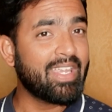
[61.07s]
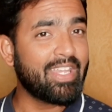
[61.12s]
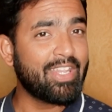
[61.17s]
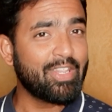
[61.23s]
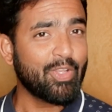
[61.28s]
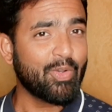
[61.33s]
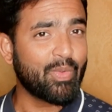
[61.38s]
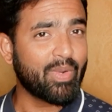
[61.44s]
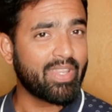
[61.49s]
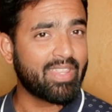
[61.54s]

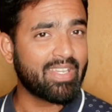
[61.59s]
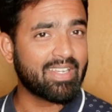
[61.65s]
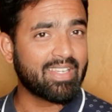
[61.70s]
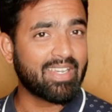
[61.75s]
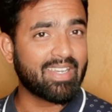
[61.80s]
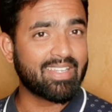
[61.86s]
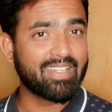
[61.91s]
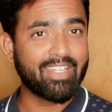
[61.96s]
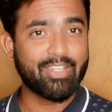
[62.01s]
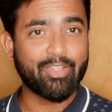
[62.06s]
இந்த ஒரு
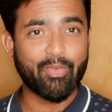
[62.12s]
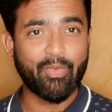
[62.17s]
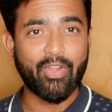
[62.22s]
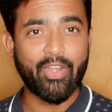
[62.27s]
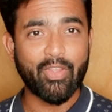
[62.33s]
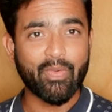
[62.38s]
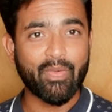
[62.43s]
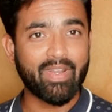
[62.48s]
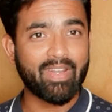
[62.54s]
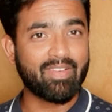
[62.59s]
ரீசன்காக தான் இந்த
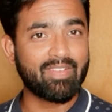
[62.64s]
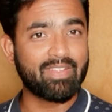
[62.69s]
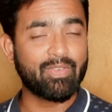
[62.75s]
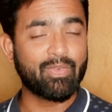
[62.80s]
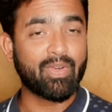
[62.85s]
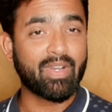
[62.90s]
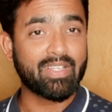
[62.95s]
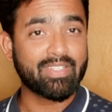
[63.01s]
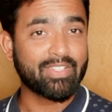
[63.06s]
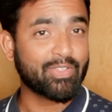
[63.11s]
வீடியோவை நான் வந்து
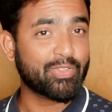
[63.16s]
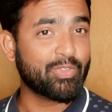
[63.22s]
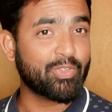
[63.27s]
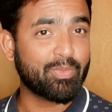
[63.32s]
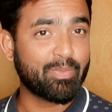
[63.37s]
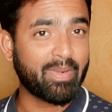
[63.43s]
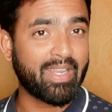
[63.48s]
ஃபாஸ்ட்டாக ஷூட்